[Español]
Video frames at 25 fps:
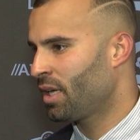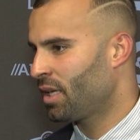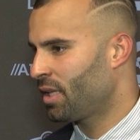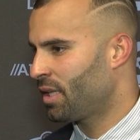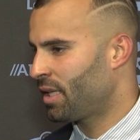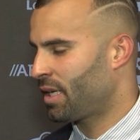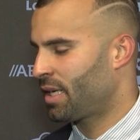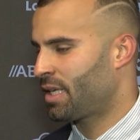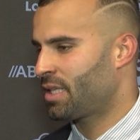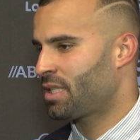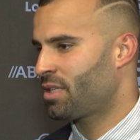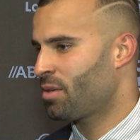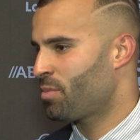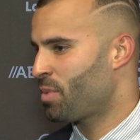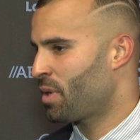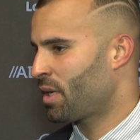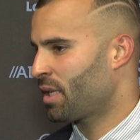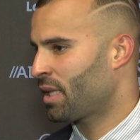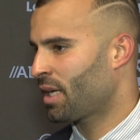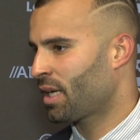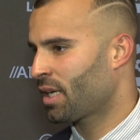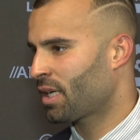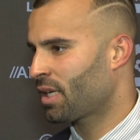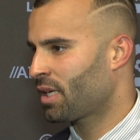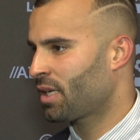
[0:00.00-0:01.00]
que, sí es
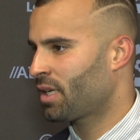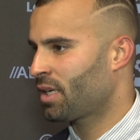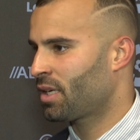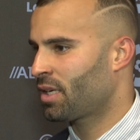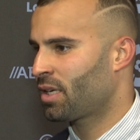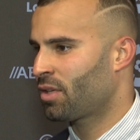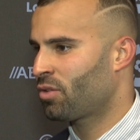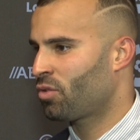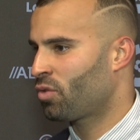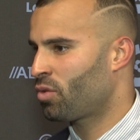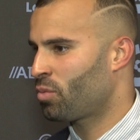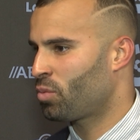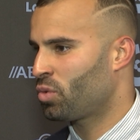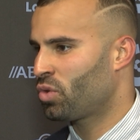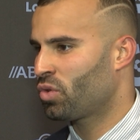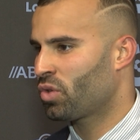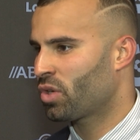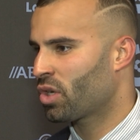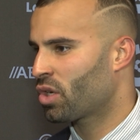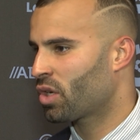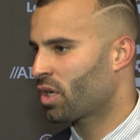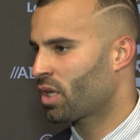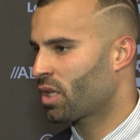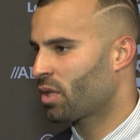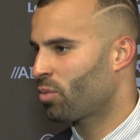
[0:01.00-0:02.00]
verdad que, todo el mundo
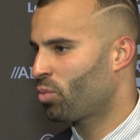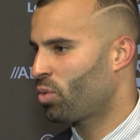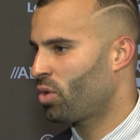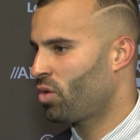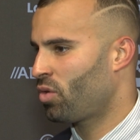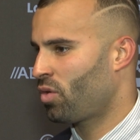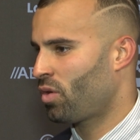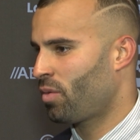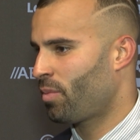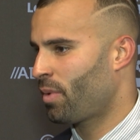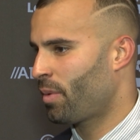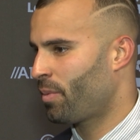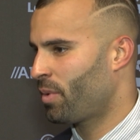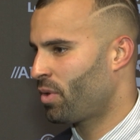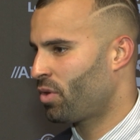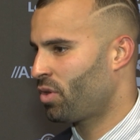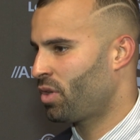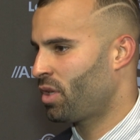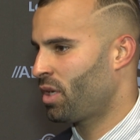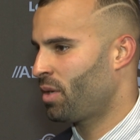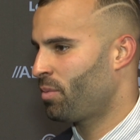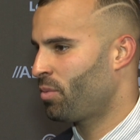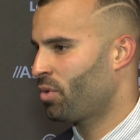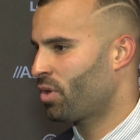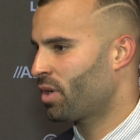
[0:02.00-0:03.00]
quiere que estemos en Europa, pero
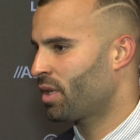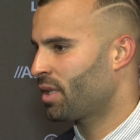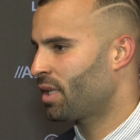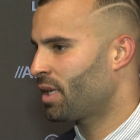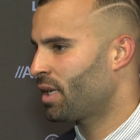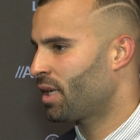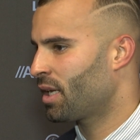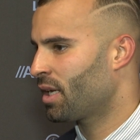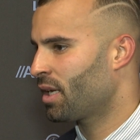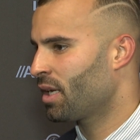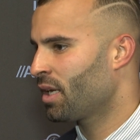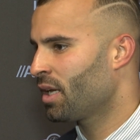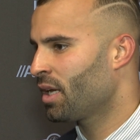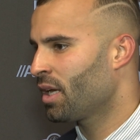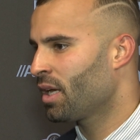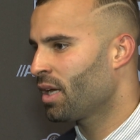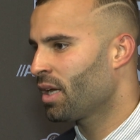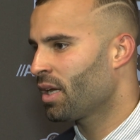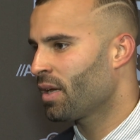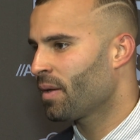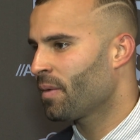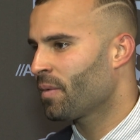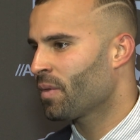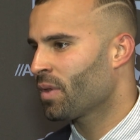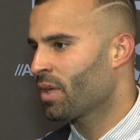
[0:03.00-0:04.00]
tenemos que tener
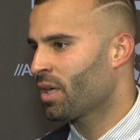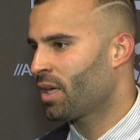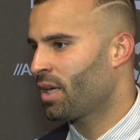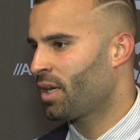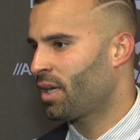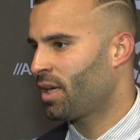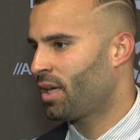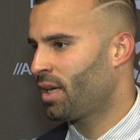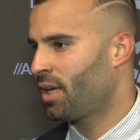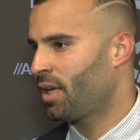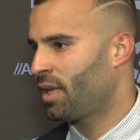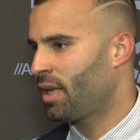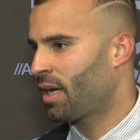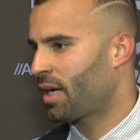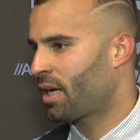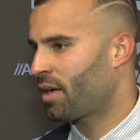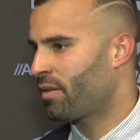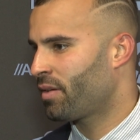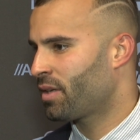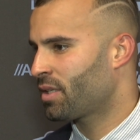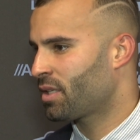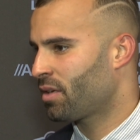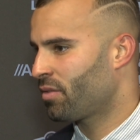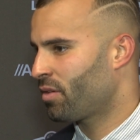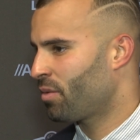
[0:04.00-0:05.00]
eh, la
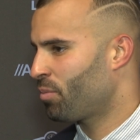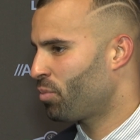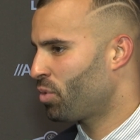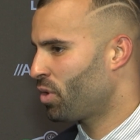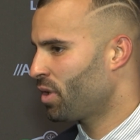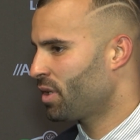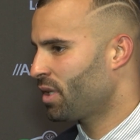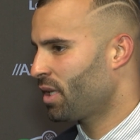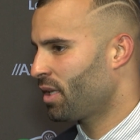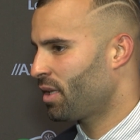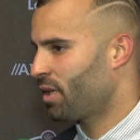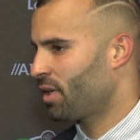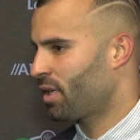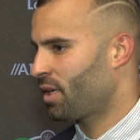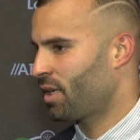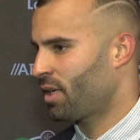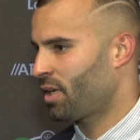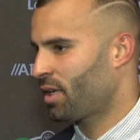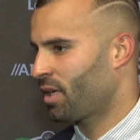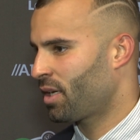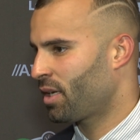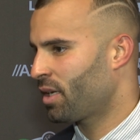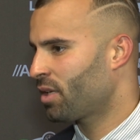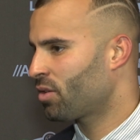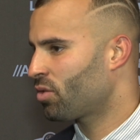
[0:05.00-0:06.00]
cabeza bien puesta de que,
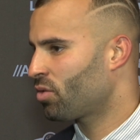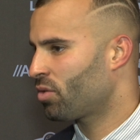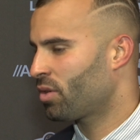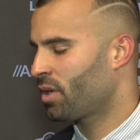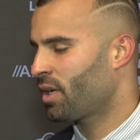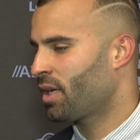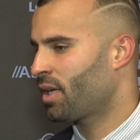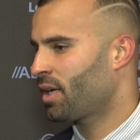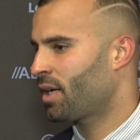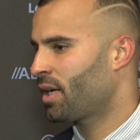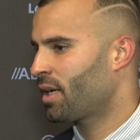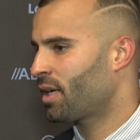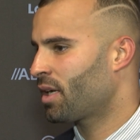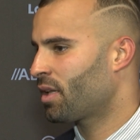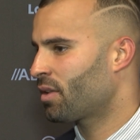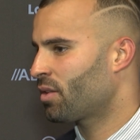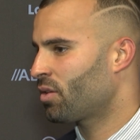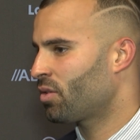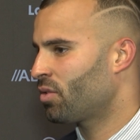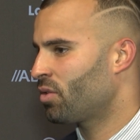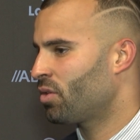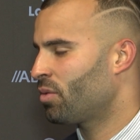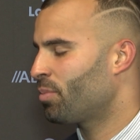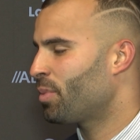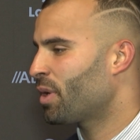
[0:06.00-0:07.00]
esto es
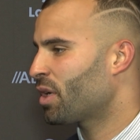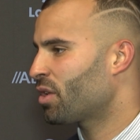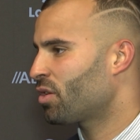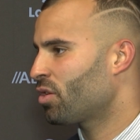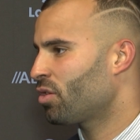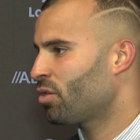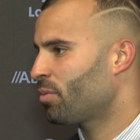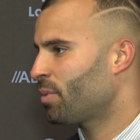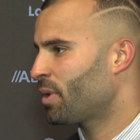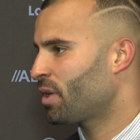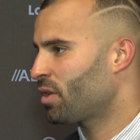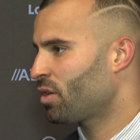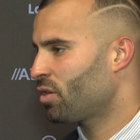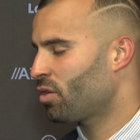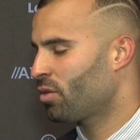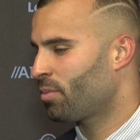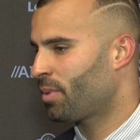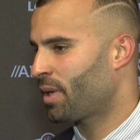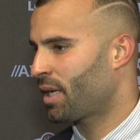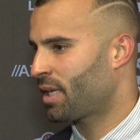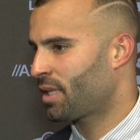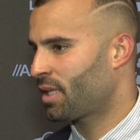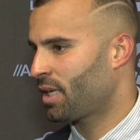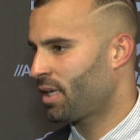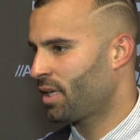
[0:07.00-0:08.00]
ganando partido de partido
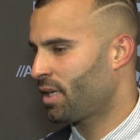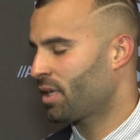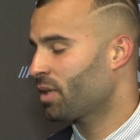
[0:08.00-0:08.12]
para estar ahí